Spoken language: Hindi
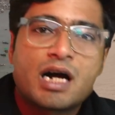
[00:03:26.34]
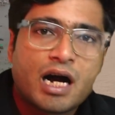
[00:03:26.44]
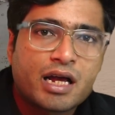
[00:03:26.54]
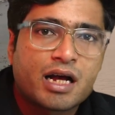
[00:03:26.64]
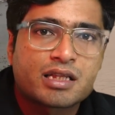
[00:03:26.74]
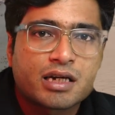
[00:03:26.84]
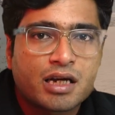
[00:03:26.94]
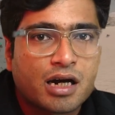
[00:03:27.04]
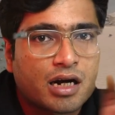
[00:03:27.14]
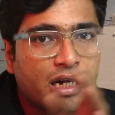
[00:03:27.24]
कहा गया था
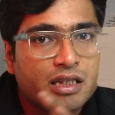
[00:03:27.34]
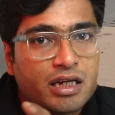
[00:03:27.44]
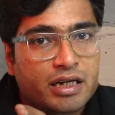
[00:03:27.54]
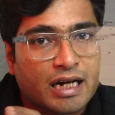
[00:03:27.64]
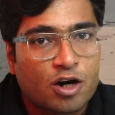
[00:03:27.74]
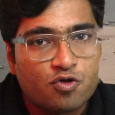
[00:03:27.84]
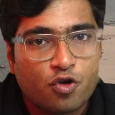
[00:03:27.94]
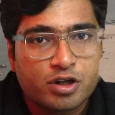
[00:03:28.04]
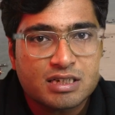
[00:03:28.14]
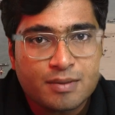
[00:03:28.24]
की गंगा नदी ग्राउंड
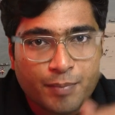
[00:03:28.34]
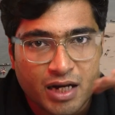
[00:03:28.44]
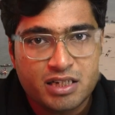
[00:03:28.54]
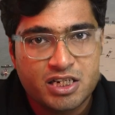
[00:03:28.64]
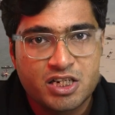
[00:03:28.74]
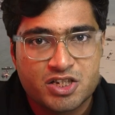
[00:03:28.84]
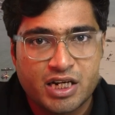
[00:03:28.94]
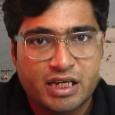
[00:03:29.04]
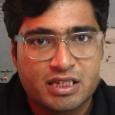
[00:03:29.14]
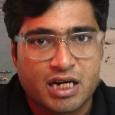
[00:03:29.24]
वाटर से पानी
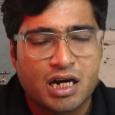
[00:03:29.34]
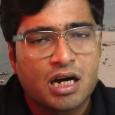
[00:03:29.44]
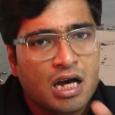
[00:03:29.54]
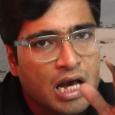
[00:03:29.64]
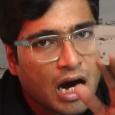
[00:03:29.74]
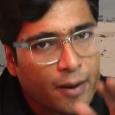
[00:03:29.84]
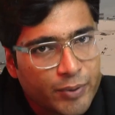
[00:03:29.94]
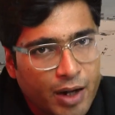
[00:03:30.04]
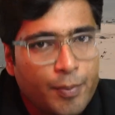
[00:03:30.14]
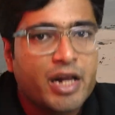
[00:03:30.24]
खींचने की जगह
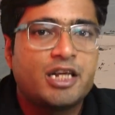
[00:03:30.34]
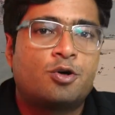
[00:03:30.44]
अपना पानी